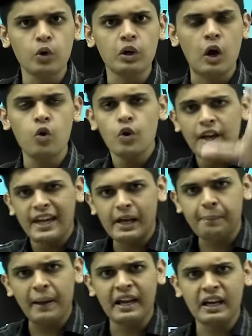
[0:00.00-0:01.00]
रहा हूं एक
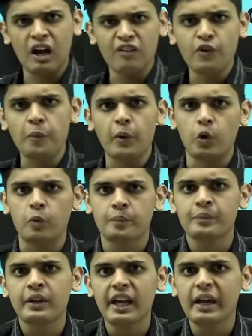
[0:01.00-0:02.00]
पैराग्राफ को पढ़ो
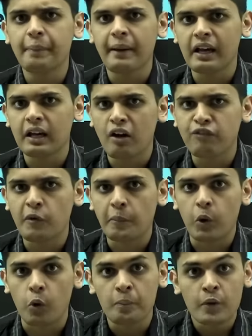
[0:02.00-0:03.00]
एक पैराग्राफ को
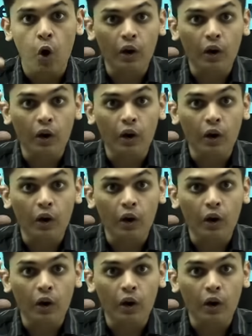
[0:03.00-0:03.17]
पढ़ो और